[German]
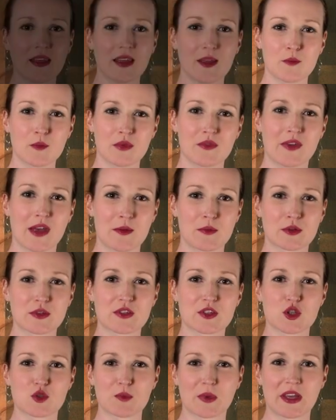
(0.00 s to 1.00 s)
Im
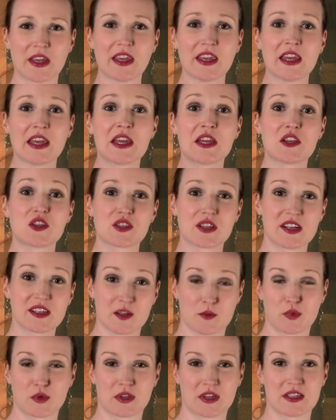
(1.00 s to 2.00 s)
Bewerbungsgespräch stellt
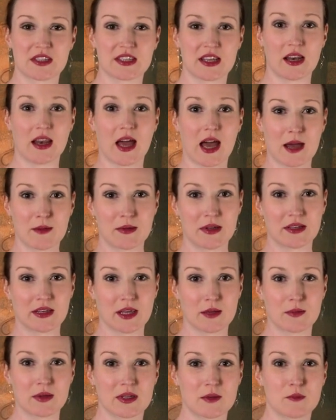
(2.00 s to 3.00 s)
der potenzielle
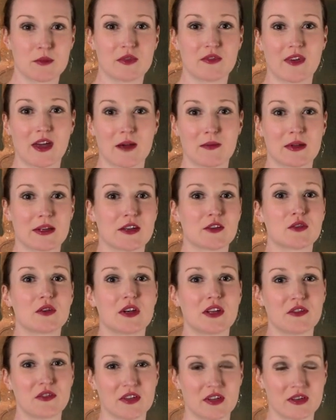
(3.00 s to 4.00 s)
Arbeitgeber dem Bewerber
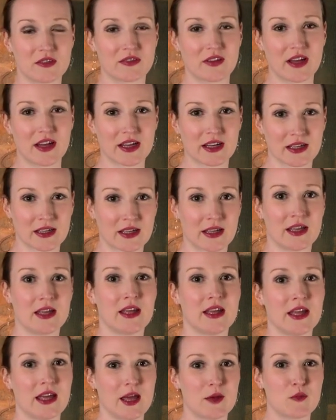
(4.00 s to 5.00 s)
natürlich viele Fragen.
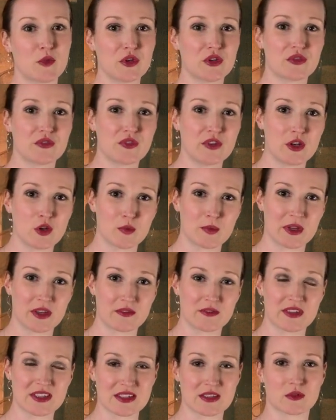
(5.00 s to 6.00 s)
Er möchte viel über
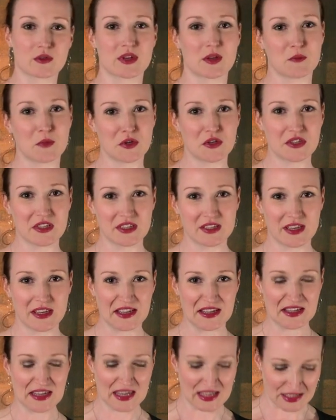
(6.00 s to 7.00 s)
ihn wissen und er möchte ihn
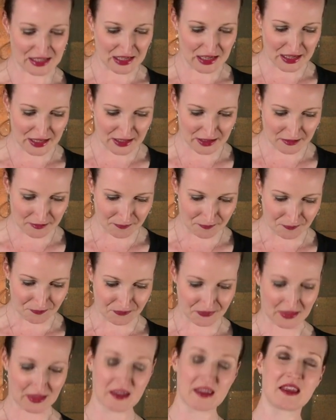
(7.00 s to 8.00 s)
näher kennenlernen.
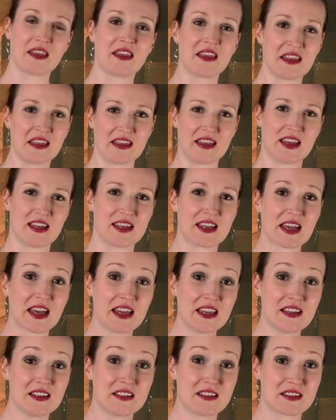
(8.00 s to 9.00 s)
Eine
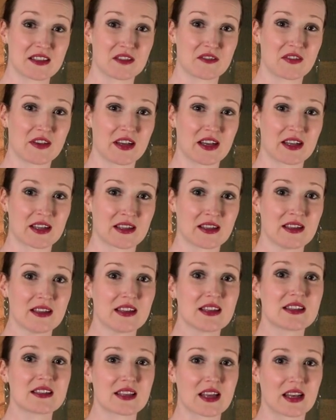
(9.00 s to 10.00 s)
Reihe dieser Fragen
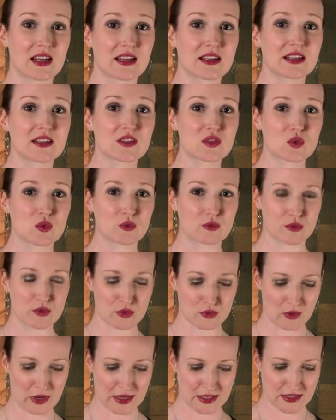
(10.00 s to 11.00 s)
ist allerdings
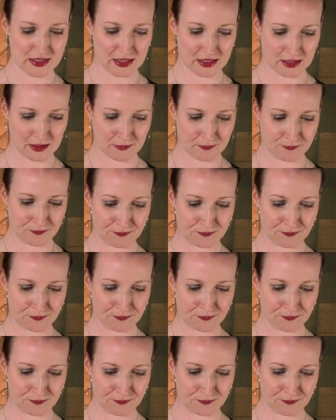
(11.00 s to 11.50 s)
unzulässig.